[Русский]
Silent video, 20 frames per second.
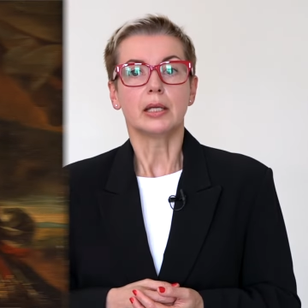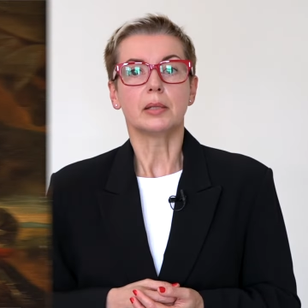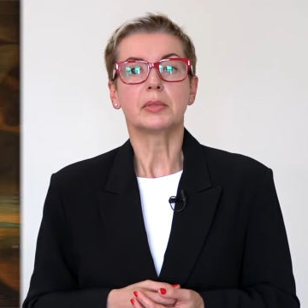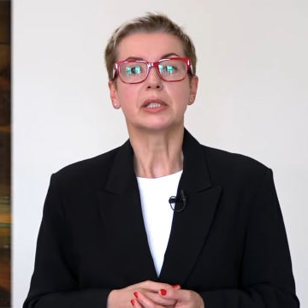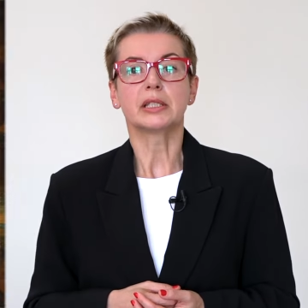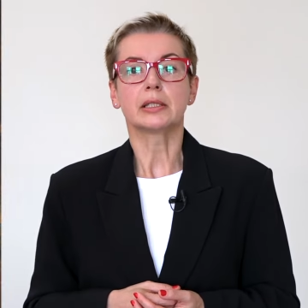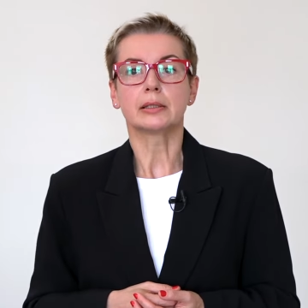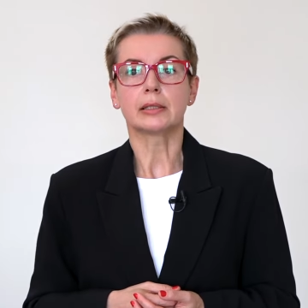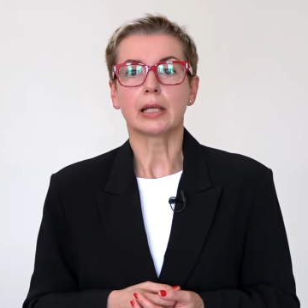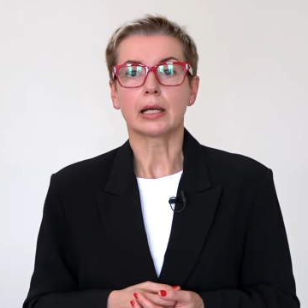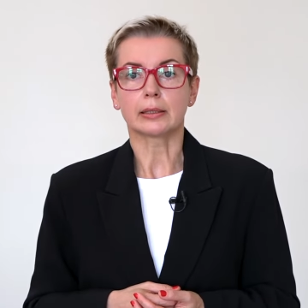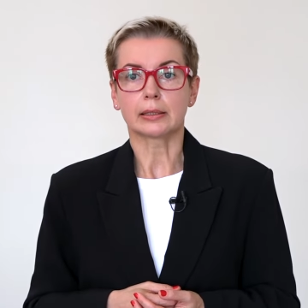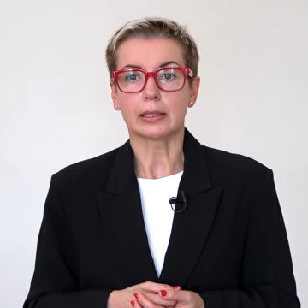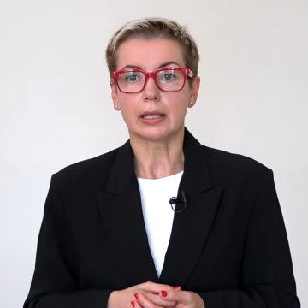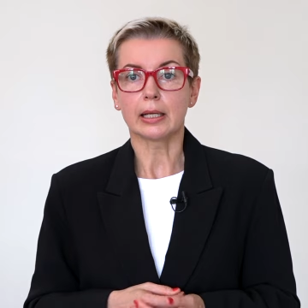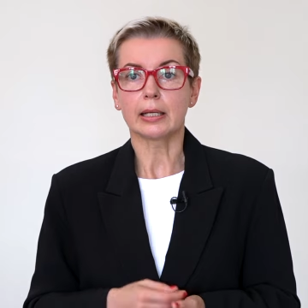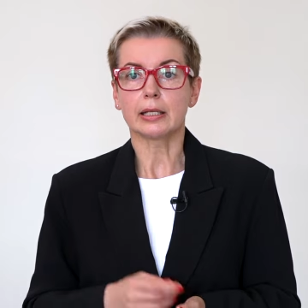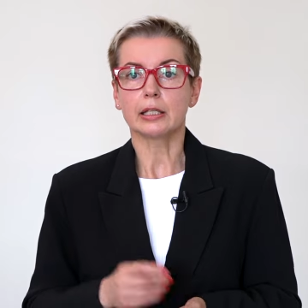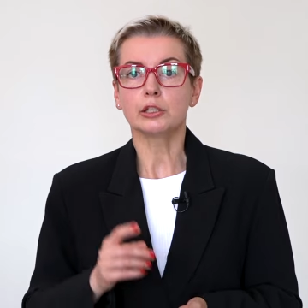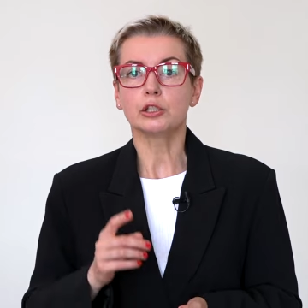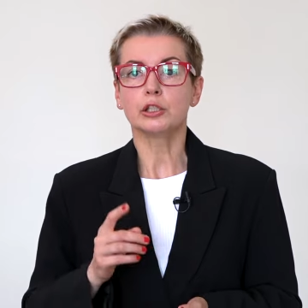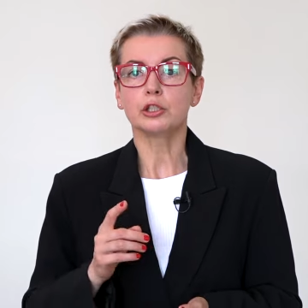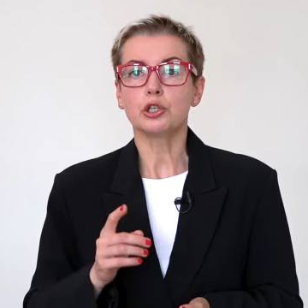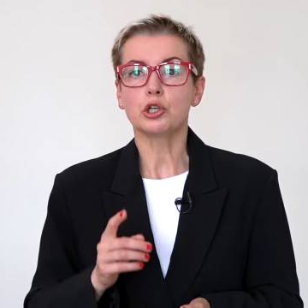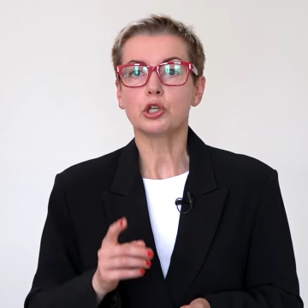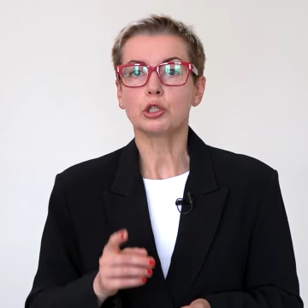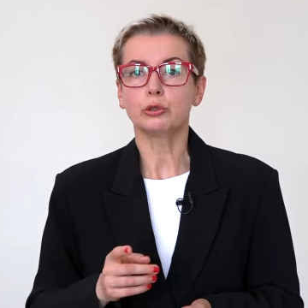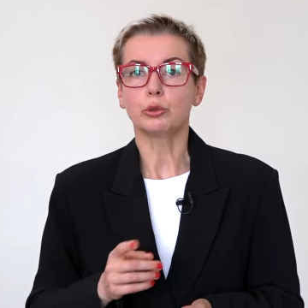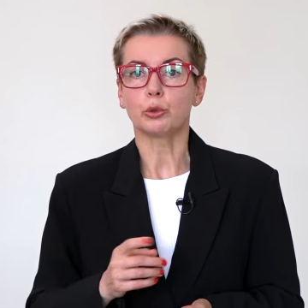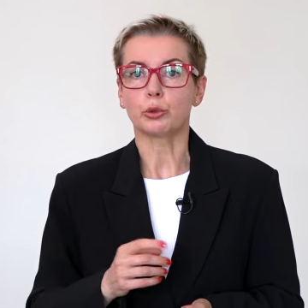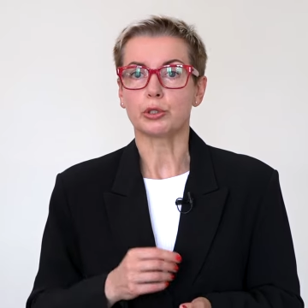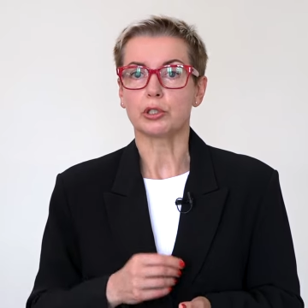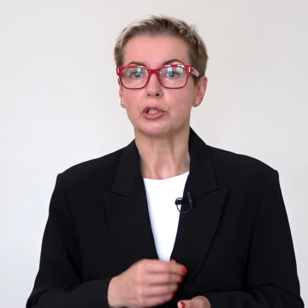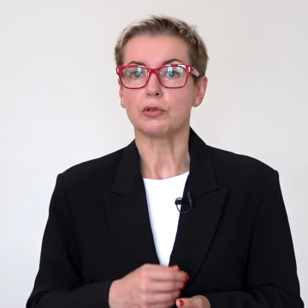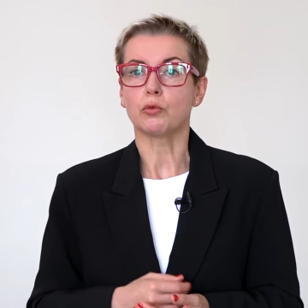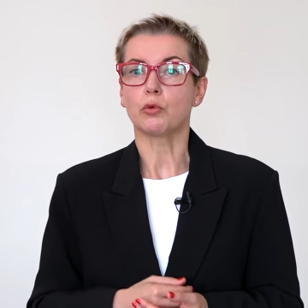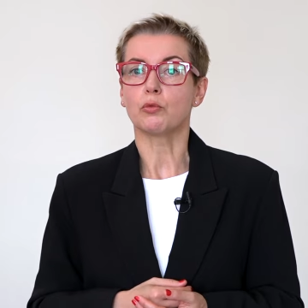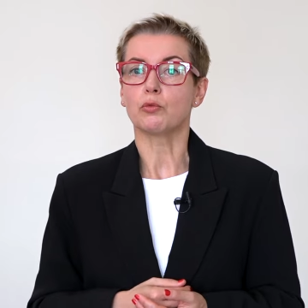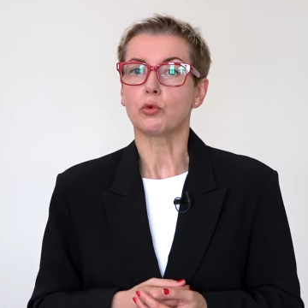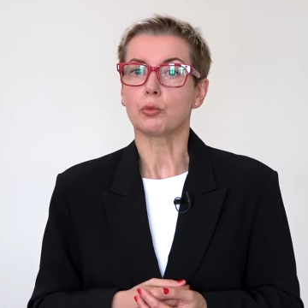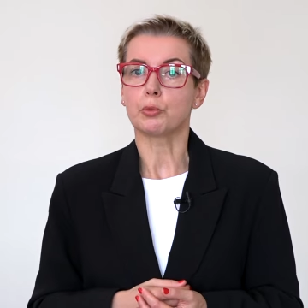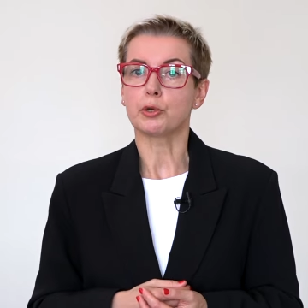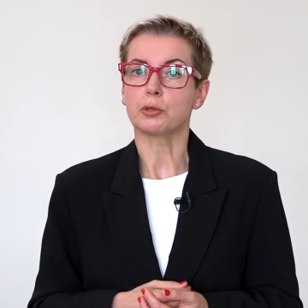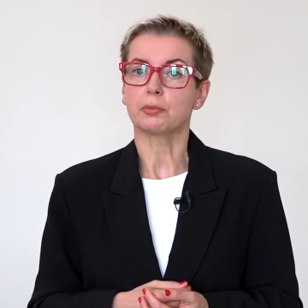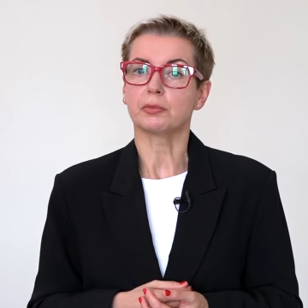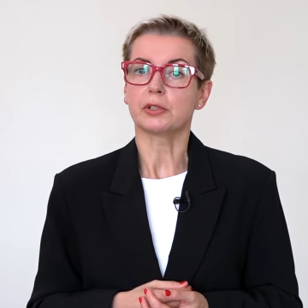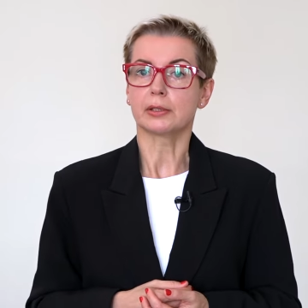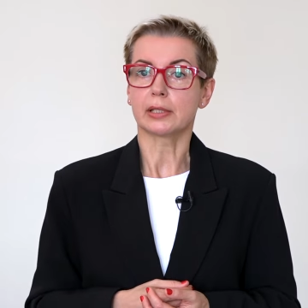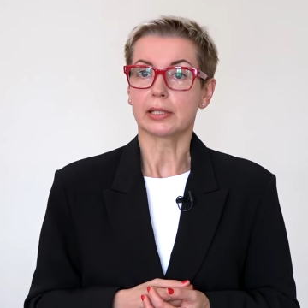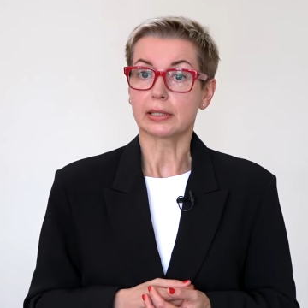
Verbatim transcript: Именно тогда и началось его, в общем-то,